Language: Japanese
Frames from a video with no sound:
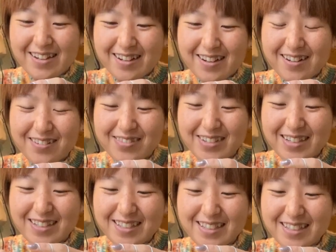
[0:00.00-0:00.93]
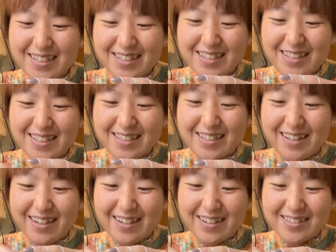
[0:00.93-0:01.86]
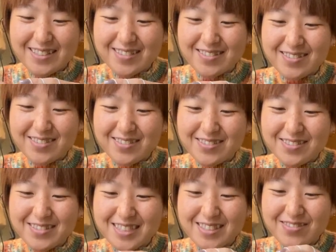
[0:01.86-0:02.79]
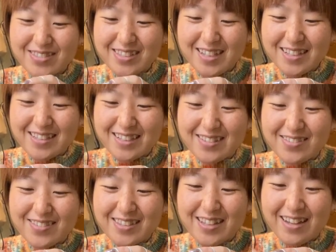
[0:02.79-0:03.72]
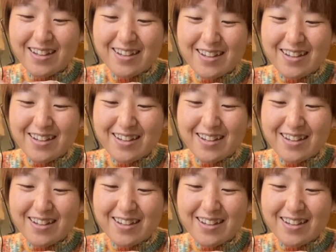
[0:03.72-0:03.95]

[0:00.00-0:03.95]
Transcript: かわいい」って「その洋服自分なんだの?」って